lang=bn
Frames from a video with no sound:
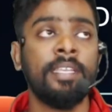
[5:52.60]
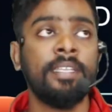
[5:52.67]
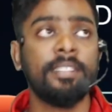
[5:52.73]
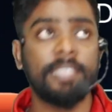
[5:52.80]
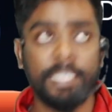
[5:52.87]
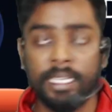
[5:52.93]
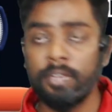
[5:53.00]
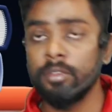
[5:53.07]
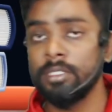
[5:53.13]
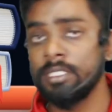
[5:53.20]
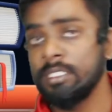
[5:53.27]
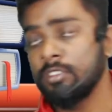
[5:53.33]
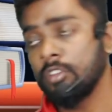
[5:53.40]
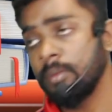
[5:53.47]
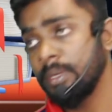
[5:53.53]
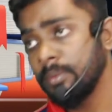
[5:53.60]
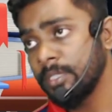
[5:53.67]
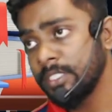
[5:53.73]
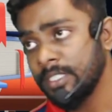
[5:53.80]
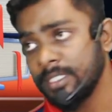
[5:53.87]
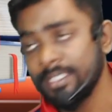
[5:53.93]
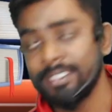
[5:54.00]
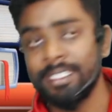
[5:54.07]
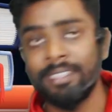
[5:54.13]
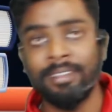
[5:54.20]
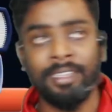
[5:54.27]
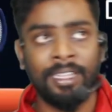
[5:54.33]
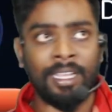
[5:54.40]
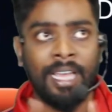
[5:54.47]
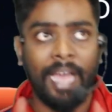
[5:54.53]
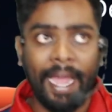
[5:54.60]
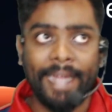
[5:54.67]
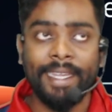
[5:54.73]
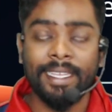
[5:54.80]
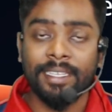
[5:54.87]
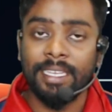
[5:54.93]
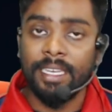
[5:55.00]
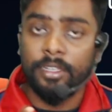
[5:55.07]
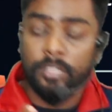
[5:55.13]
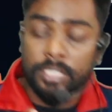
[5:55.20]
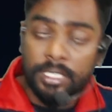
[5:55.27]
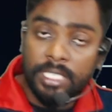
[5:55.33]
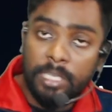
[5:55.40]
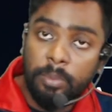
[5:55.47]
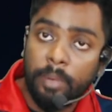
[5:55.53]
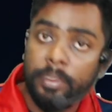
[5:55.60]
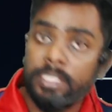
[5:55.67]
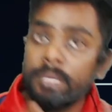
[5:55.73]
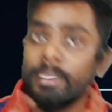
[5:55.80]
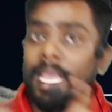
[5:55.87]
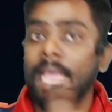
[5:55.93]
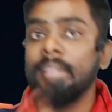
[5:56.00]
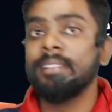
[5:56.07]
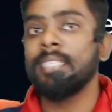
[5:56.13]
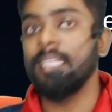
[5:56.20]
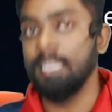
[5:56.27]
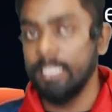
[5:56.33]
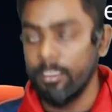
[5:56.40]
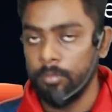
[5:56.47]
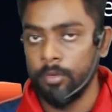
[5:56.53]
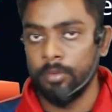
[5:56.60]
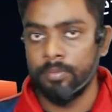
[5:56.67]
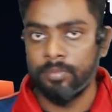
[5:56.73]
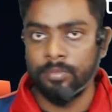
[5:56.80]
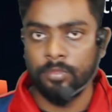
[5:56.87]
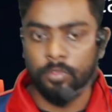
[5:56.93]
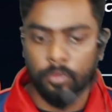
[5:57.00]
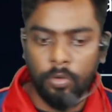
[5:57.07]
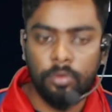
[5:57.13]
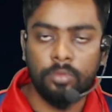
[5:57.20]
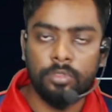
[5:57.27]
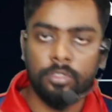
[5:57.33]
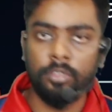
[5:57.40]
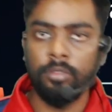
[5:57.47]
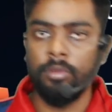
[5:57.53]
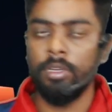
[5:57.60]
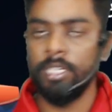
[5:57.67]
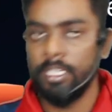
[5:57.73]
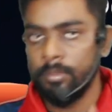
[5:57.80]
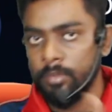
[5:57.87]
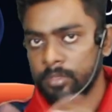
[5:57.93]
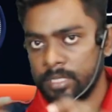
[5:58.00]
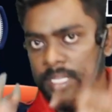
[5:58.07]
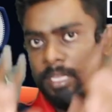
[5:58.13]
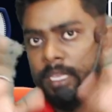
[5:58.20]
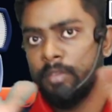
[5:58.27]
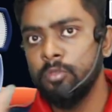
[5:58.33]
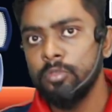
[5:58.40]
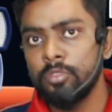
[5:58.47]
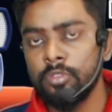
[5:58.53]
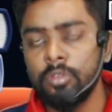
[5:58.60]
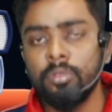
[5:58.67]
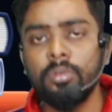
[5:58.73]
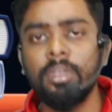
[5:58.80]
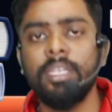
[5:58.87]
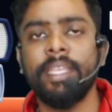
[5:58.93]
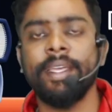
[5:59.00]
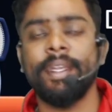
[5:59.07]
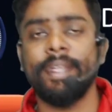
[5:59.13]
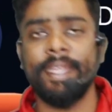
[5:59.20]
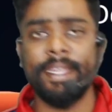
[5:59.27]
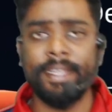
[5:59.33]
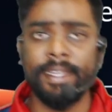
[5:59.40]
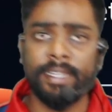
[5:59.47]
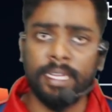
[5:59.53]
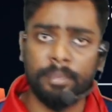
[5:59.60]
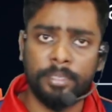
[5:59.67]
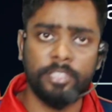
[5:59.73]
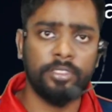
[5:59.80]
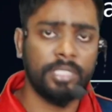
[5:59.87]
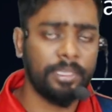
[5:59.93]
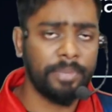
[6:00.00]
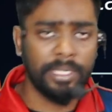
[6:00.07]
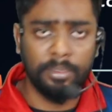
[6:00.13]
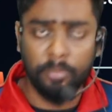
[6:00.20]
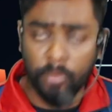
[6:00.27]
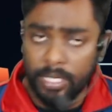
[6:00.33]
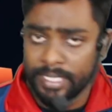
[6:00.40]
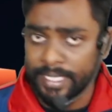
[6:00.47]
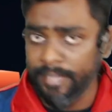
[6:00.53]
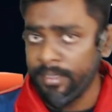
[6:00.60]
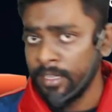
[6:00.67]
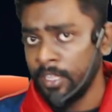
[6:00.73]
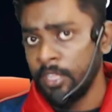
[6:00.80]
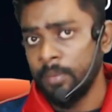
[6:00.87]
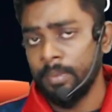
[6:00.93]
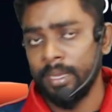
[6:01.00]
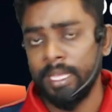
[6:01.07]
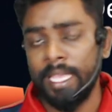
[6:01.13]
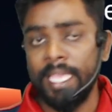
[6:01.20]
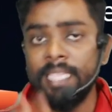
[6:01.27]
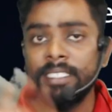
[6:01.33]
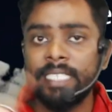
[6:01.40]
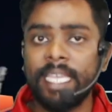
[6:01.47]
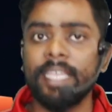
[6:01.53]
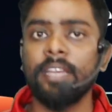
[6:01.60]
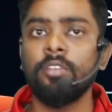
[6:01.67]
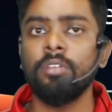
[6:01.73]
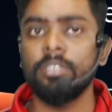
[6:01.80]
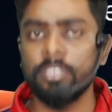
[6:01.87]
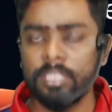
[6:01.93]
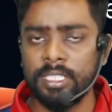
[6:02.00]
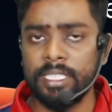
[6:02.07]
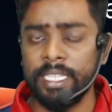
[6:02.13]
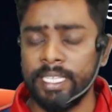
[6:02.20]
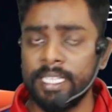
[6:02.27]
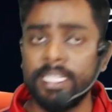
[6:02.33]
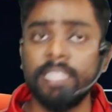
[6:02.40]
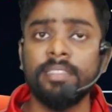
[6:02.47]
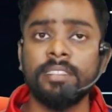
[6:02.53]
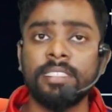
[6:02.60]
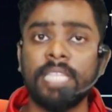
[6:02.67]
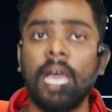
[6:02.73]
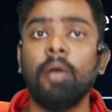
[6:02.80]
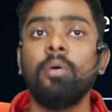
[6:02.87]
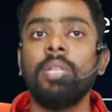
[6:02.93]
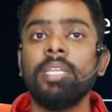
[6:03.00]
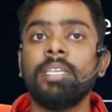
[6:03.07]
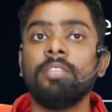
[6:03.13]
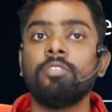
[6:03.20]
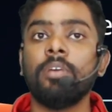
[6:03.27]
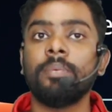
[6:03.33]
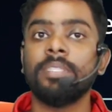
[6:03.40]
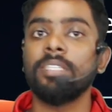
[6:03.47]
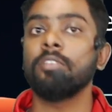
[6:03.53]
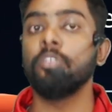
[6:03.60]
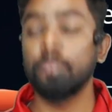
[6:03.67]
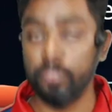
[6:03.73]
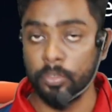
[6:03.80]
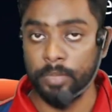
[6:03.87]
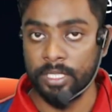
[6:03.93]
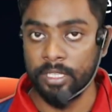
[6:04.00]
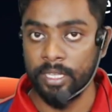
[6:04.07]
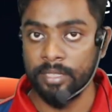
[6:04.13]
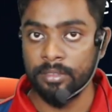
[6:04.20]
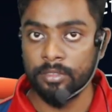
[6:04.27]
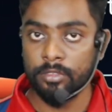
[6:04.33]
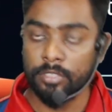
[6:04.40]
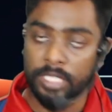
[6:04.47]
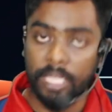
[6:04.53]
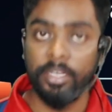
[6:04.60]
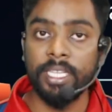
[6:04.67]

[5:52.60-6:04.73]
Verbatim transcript: সেটা হচ্ছে সবাই বলছিল যে স্যার আইডিয়া ক্লিয়ার হচ্ছে কীভাবে হচ্ছে আমি অ্যান্সার লিখবো কোন উত্তরগুলো লিখব সেই এই উত্তরগুলো লেখার টেকনিকটা আপনি যদি আমাকে বলে দেন বা এই জায়গাগুলো যদি দেখিয়ে দেন তাহলে কিন্তু আমাদের খুব সুবিধা হয় তো তাহলে